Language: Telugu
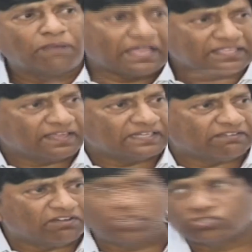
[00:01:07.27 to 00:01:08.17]

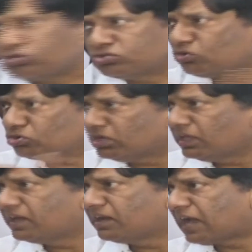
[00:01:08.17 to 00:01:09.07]
పాతదాన్ని సవరణ చేసుకోవచ్చు
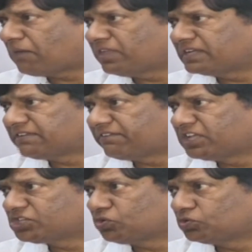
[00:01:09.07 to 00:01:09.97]
ఏదైనా రాబోయేదాన్ని
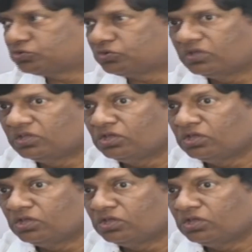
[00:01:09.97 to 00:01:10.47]
సవరణ చేసుకోవచ్చు